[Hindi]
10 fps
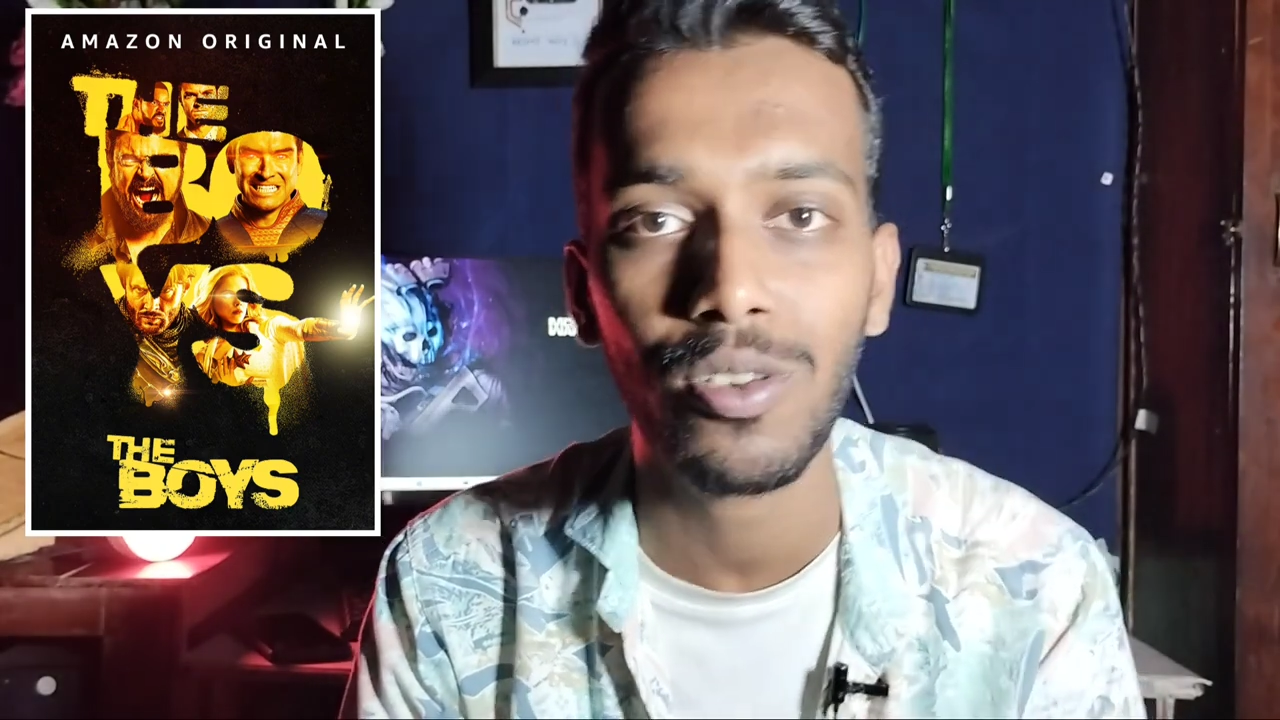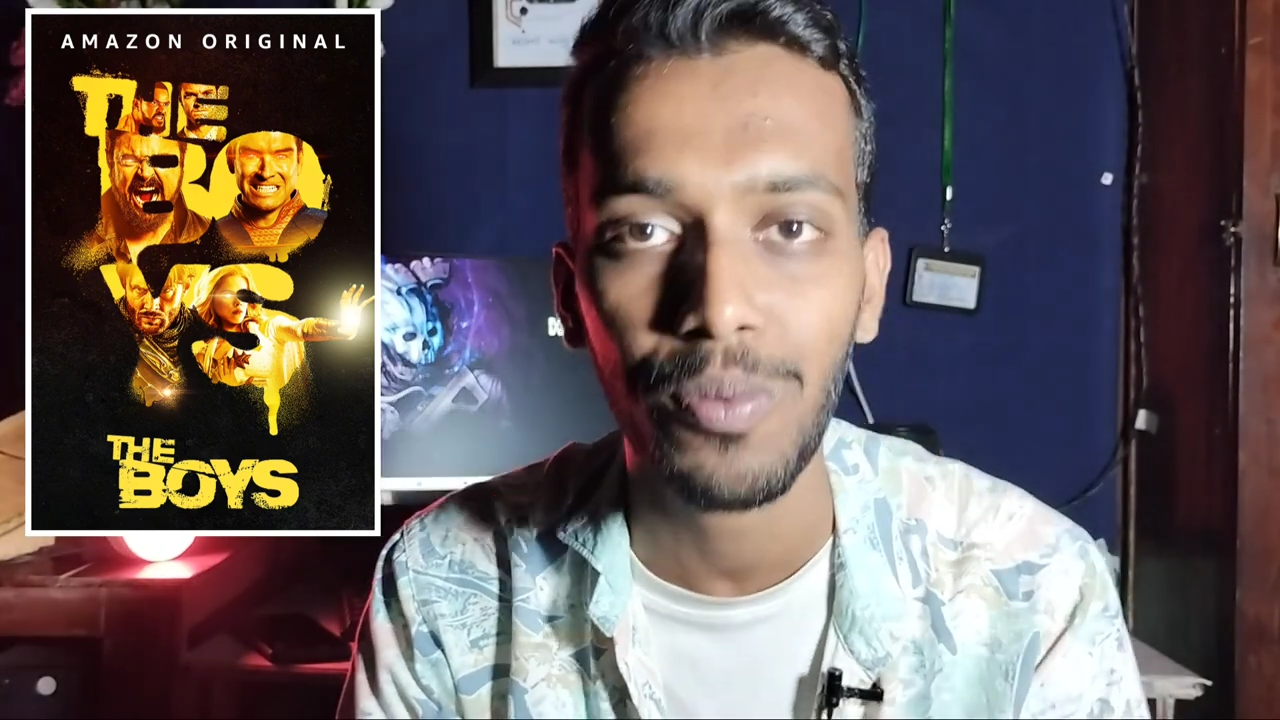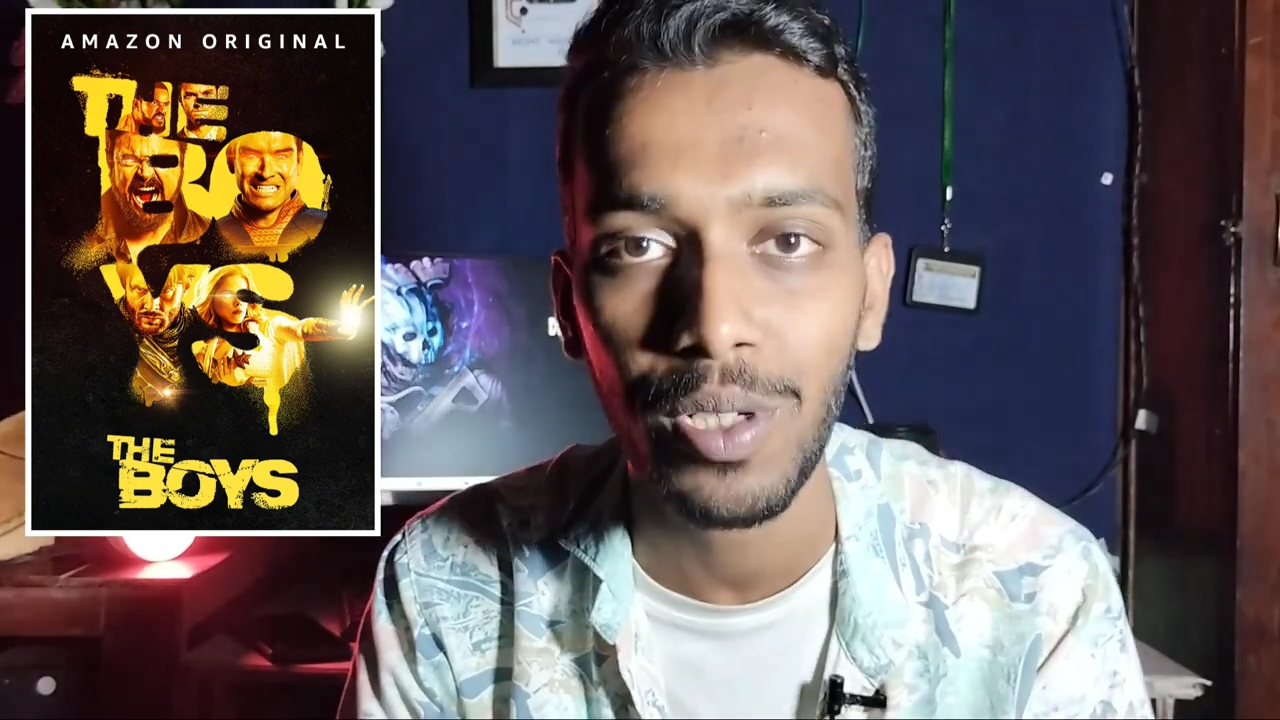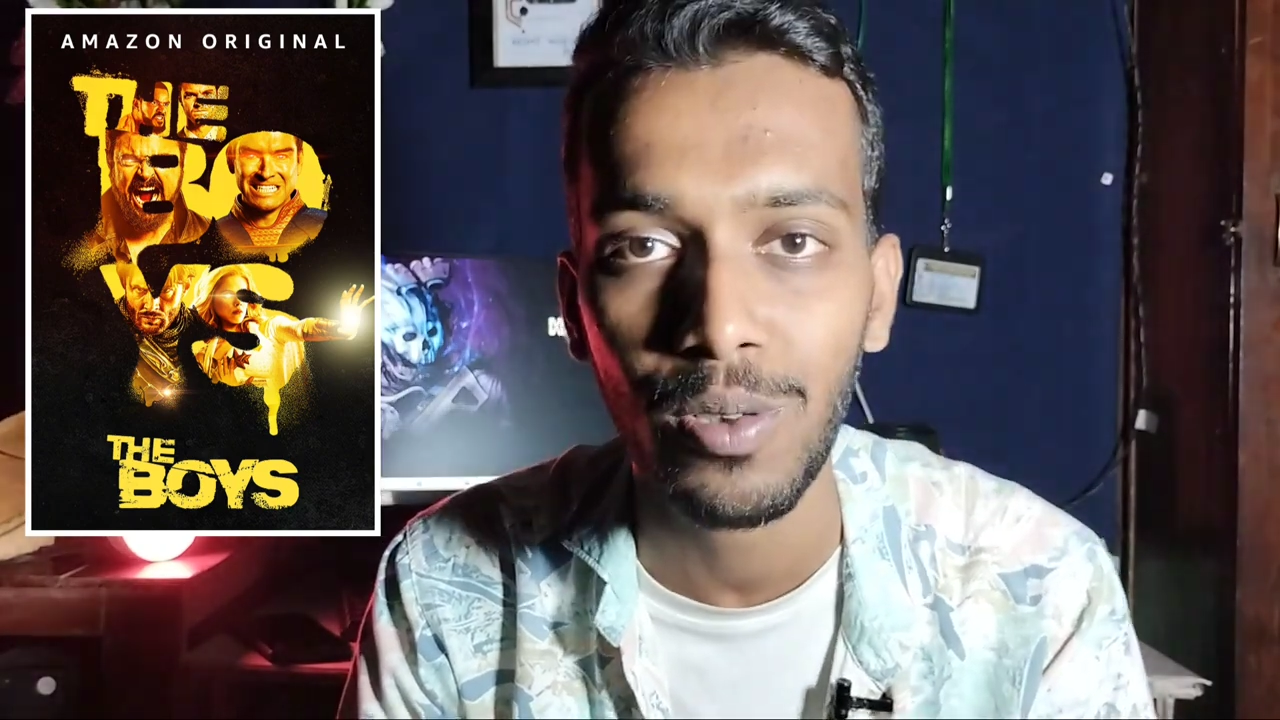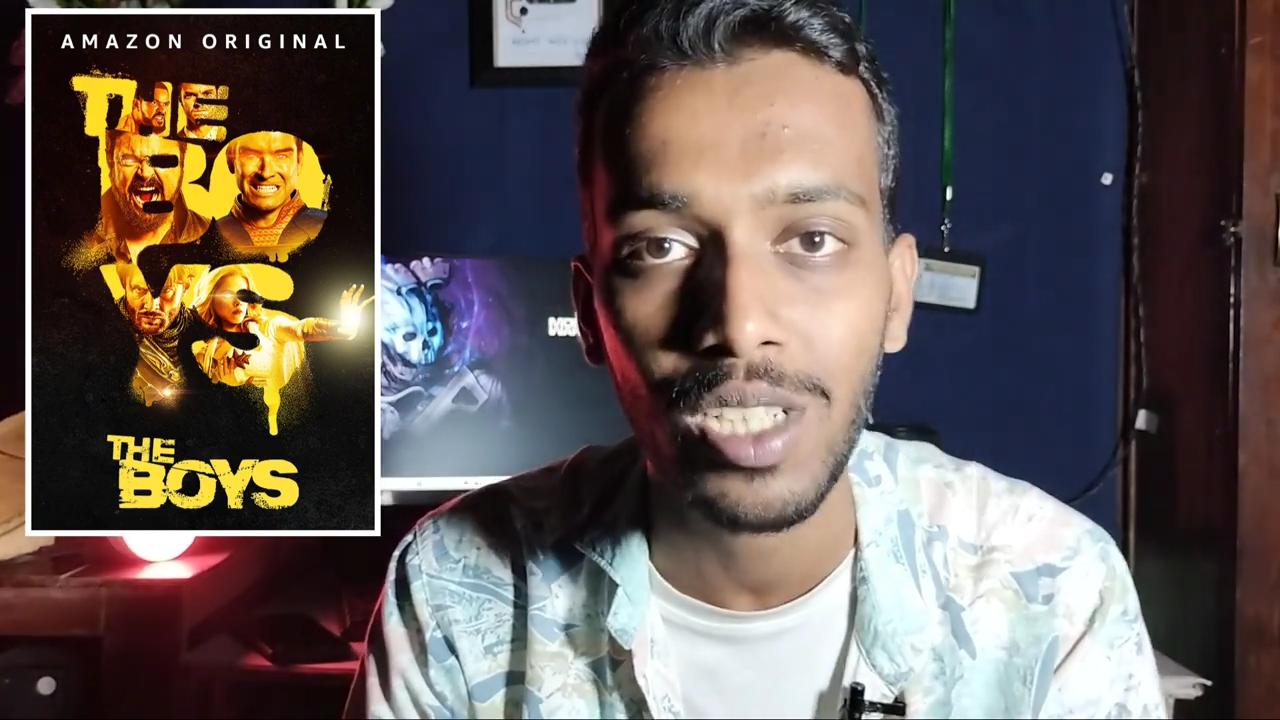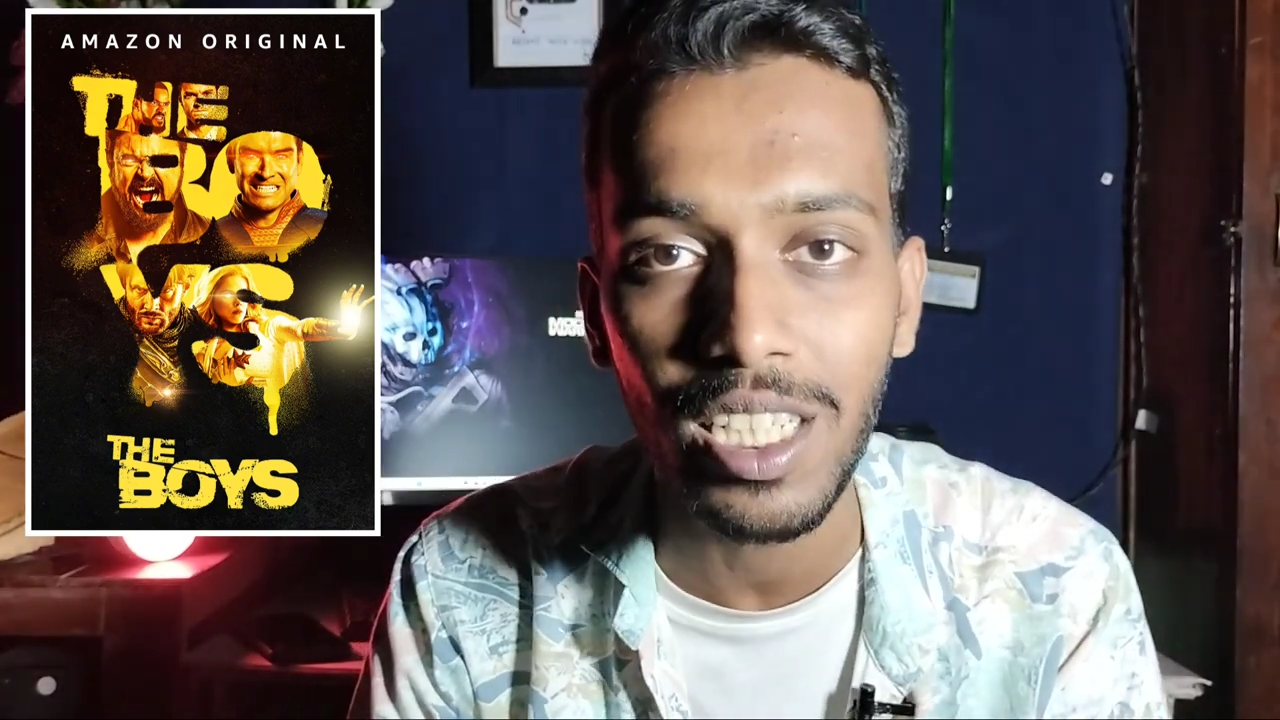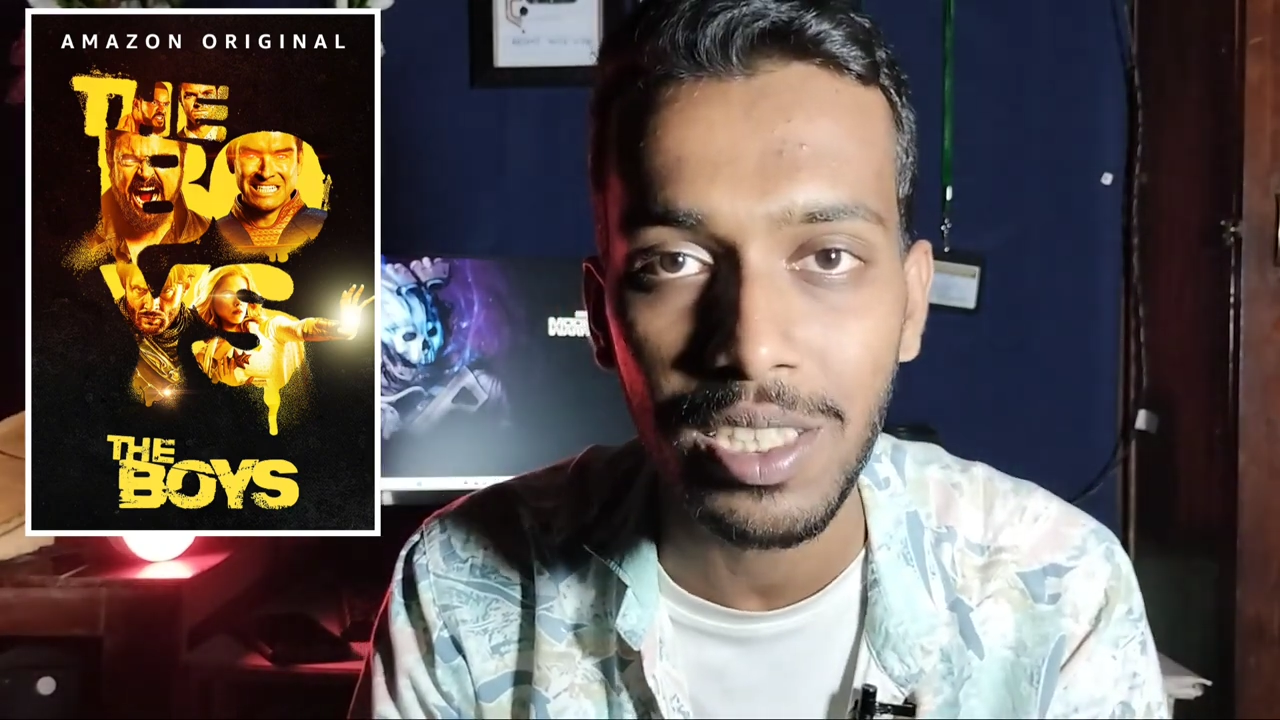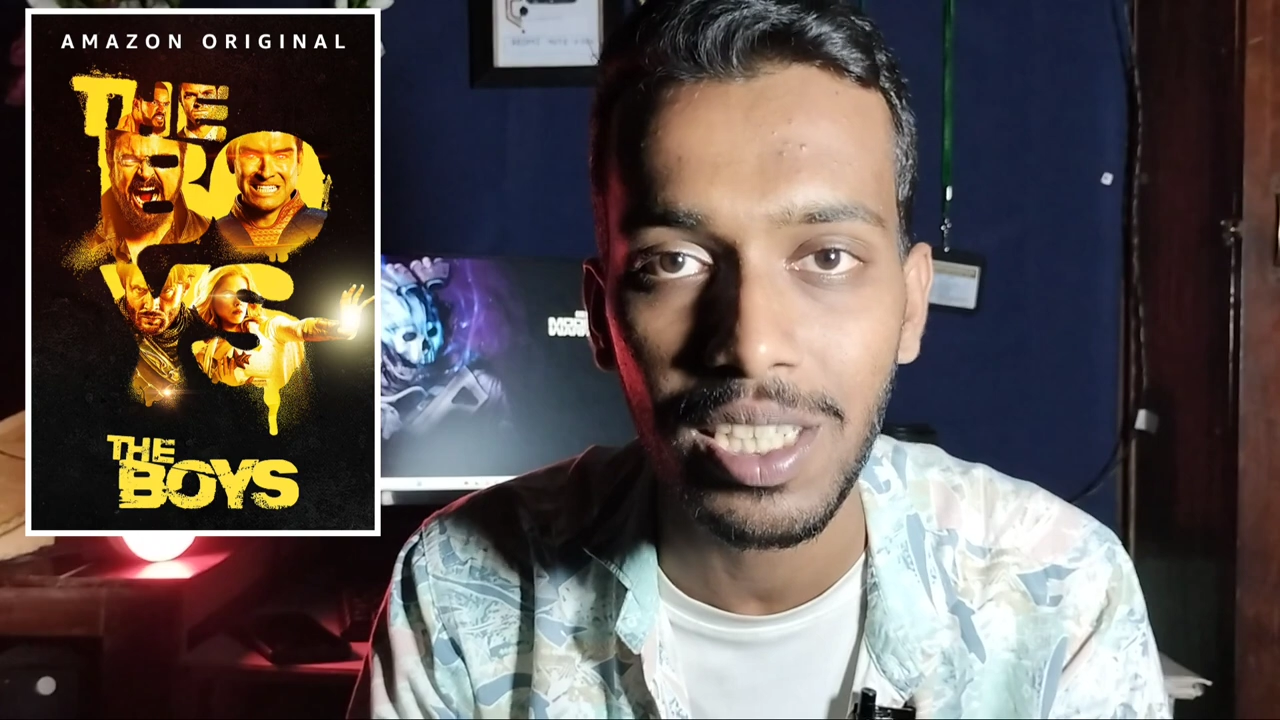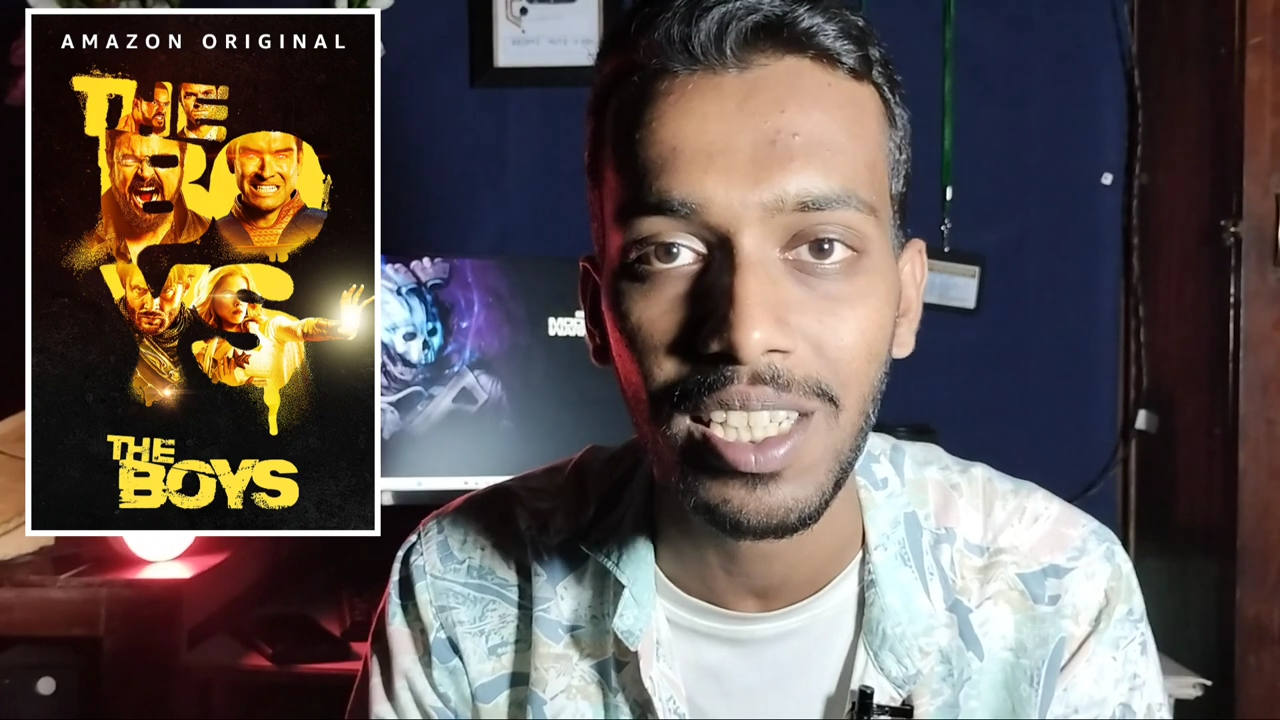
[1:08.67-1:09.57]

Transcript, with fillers: तो फिर उनकी